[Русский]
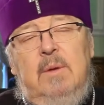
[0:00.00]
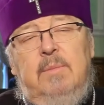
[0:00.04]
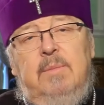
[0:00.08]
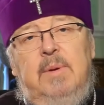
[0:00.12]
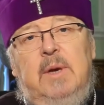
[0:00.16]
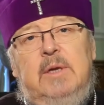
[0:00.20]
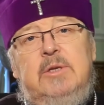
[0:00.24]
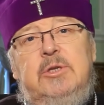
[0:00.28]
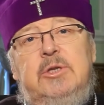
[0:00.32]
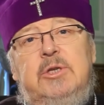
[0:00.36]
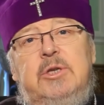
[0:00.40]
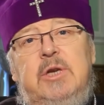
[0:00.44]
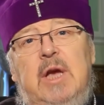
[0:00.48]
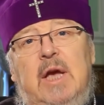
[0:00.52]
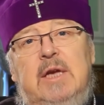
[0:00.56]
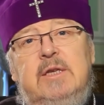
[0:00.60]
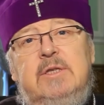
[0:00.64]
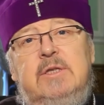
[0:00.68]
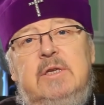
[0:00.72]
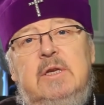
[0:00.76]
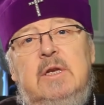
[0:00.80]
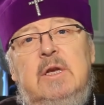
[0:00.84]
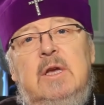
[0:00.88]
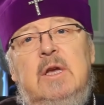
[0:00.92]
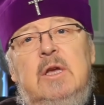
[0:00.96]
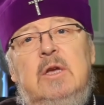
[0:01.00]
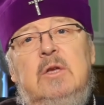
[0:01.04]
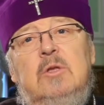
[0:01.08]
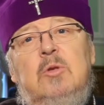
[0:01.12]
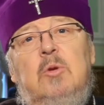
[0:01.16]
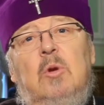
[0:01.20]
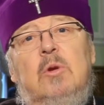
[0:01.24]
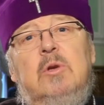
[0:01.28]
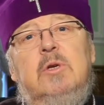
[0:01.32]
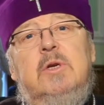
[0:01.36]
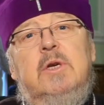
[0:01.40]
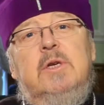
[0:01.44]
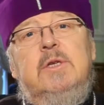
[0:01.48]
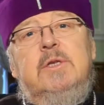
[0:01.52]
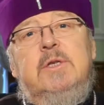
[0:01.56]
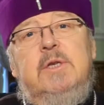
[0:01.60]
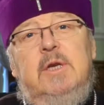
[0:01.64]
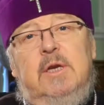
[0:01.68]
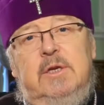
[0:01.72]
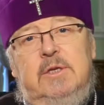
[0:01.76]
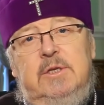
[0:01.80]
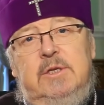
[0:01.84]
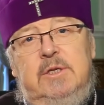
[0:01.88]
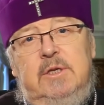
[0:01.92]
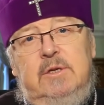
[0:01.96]
Подчас только
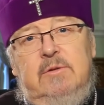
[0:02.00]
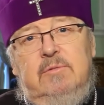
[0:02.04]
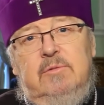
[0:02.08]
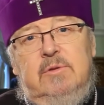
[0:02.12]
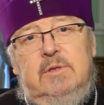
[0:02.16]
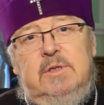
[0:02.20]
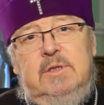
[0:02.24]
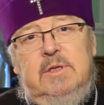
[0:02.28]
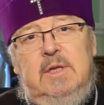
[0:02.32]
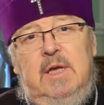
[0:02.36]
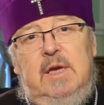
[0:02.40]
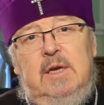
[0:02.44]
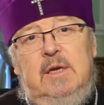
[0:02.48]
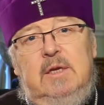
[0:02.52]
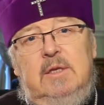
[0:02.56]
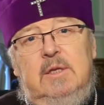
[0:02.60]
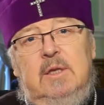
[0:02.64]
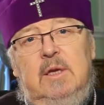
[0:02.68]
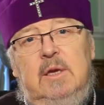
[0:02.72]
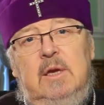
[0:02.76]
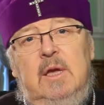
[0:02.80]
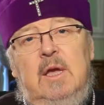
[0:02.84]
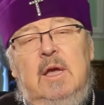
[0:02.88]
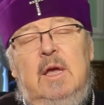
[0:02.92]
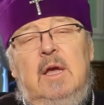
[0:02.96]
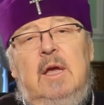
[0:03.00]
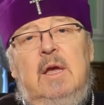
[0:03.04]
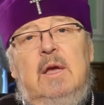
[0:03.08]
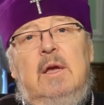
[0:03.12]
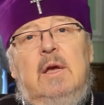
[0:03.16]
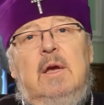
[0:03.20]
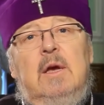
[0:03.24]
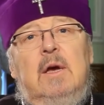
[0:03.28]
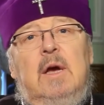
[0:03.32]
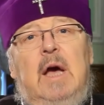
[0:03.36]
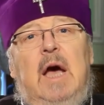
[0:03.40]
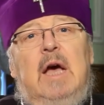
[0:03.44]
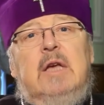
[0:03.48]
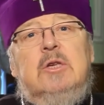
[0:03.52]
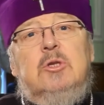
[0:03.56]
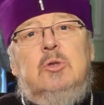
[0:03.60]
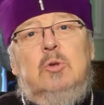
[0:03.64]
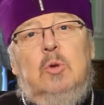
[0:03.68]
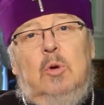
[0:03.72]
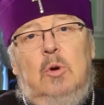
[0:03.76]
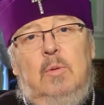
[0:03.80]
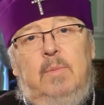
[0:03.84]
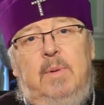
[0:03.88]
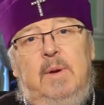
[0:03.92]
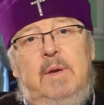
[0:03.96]
сердце его знает.
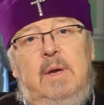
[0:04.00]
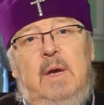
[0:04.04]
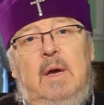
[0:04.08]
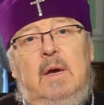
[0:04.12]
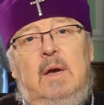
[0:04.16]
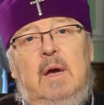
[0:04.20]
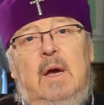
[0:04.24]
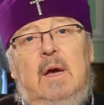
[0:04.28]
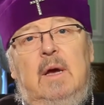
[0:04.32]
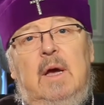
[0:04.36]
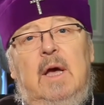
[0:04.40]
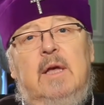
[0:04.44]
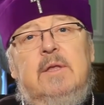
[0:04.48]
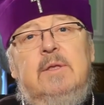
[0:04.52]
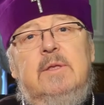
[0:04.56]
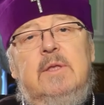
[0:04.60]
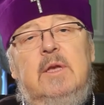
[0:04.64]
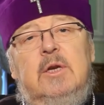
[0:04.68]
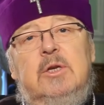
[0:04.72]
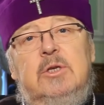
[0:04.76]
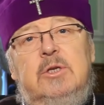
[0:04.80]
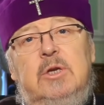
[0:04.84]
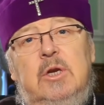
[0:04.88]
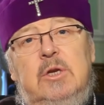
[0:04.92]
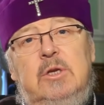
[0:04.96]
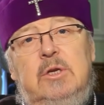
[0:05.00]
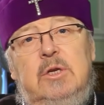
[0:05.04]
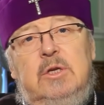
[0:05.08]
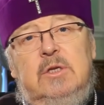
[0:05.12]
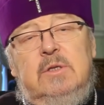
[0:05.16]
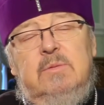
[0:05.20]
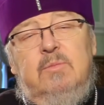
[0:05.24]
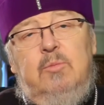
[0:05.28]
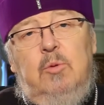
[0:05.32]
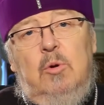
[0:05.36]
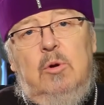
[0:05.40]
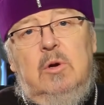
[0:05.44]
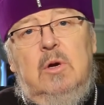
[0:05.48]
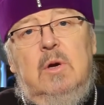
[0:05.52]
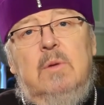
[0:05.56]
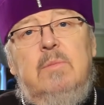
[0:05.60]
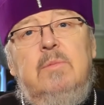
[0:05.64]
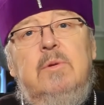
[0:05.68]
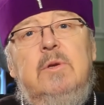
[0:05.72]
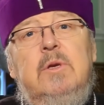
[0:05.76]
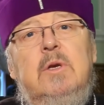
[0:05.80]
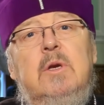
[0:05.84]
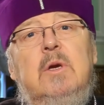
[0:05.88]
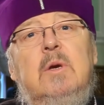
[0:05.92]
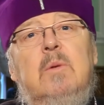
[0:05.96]
Особое отношение с
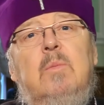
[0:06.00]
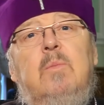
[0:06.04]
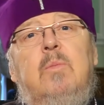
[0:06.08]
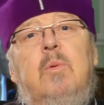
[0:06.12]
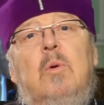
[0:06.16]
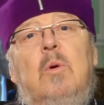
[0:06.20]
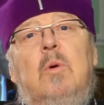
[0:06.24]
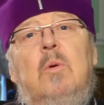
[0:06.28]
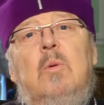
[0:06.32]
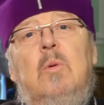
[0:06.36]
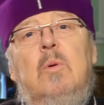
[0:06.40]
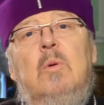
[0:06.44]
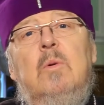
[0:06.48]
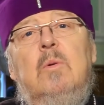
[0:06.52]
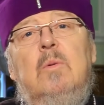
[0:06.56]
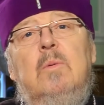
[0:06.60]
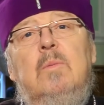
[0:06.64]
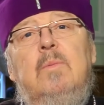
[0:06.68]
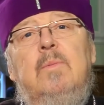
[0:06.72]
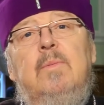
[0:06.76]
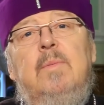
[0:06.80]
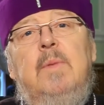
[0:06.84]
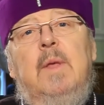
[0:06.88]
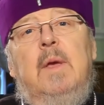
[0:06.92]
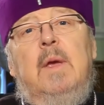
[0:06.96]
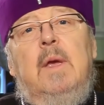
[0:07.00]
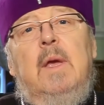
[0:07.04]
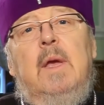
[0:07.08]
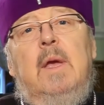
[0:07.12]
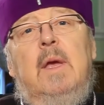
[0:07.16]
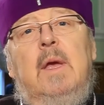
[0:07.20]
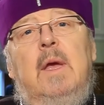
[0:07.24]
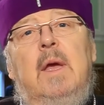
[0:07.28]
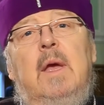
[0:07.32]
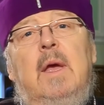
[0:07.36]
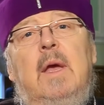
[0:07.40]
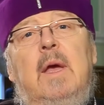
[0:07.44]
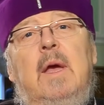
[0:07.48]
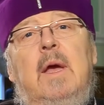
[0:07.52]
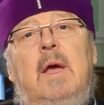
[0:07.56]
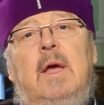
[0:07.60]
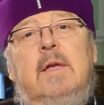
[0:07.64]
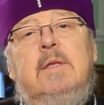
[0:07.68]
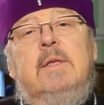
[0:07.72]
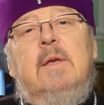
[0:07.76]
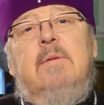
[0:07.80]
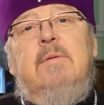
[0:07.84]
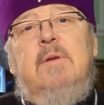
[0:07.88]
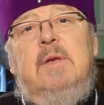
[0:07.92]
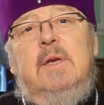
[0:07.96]
Богом и к Богу.
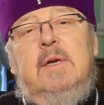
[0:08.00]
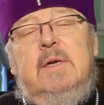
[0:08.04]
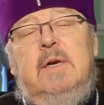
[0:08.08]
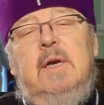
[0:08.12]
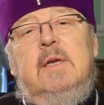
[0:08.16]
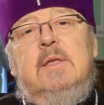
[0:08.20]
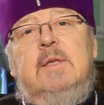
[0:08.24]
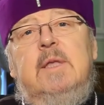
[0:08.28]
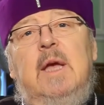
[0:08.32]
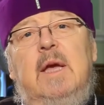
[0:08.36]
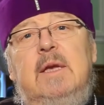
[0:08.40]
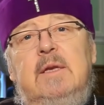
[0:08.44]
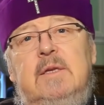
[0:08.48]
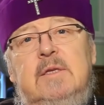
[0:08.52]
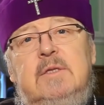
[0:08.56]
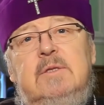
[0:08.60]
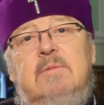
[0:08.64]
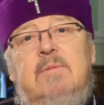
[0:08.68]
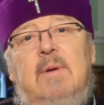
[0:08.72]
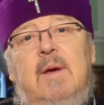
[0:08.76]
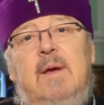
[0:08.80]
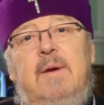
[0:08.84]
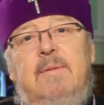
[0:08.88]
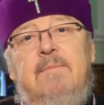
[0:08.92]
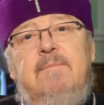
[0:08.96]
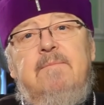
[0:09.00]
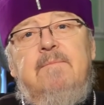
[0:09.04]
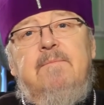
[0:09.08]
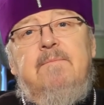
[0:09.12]
Это великое таинство.